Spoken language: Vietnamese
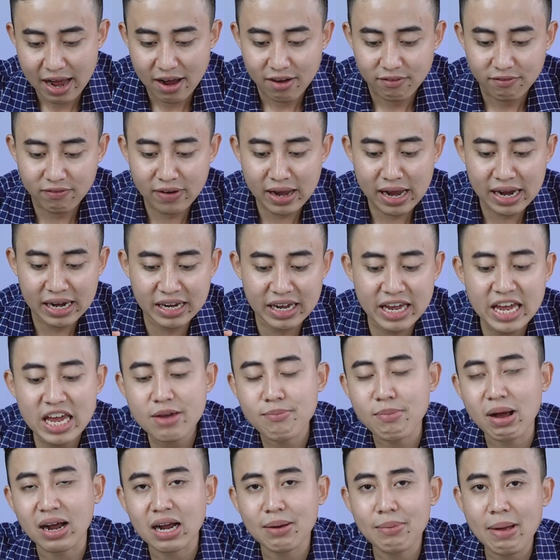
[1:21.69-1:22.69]
và khi
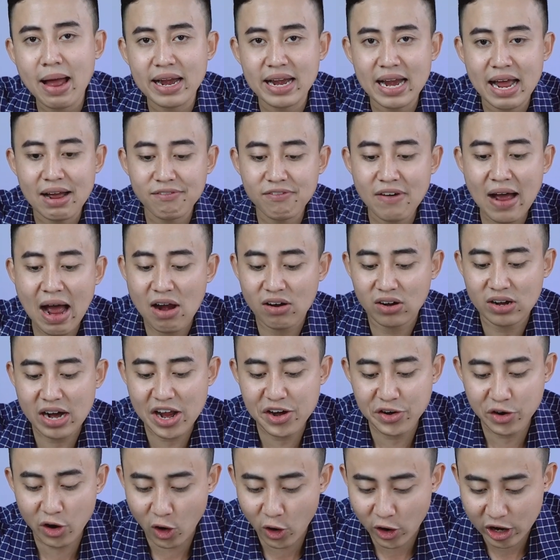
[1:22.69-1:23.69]
mà các bạn đã vào được
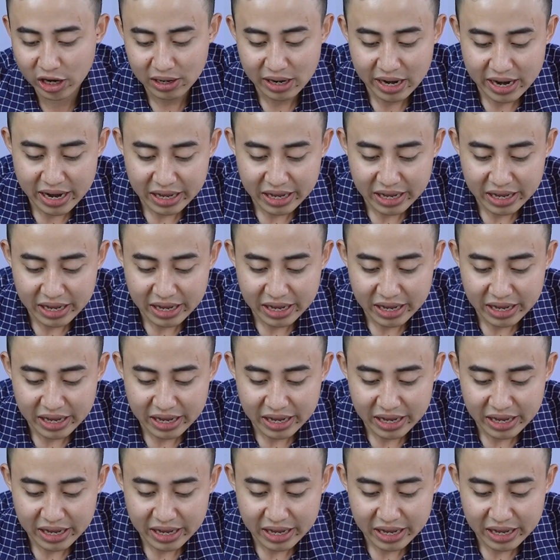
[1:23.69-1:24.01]
đây rồi